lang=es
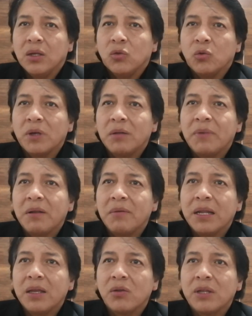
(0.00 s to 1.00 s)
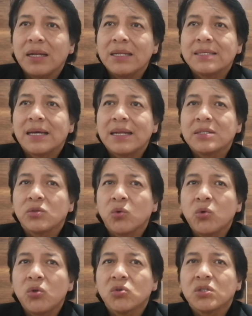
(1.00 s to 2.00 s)
Tuve el privilegio de realizar
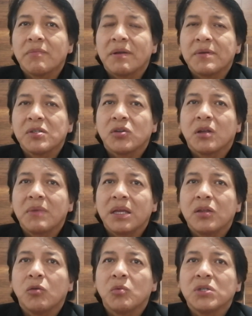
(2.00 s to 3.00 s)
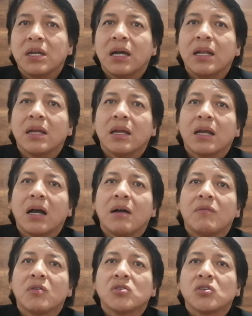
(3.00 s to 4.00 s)
estudios de perfeccionamiento musical en
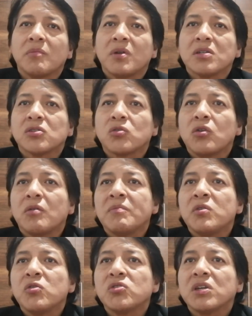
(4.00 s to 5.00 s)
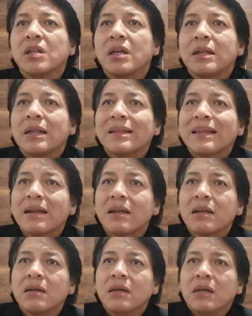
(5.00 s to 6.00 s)
Camford Summer School of Music de
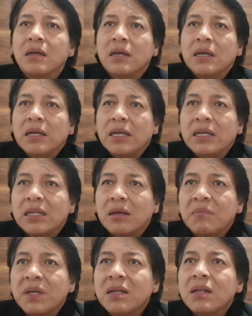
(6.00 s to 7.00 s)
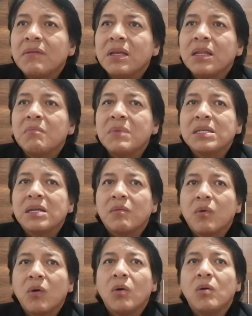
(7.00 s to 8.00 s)
Inglaterra y también la vida me
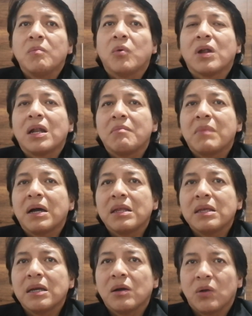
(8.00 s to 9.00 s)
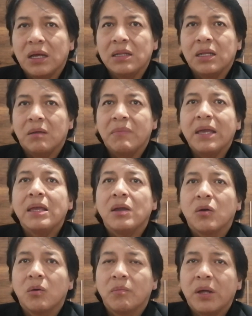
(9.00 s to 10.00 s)
llevó por Alemania, Holanda,
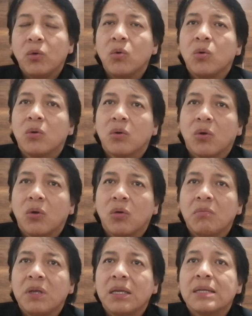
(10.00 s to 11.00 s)
México, Perú, Colombia y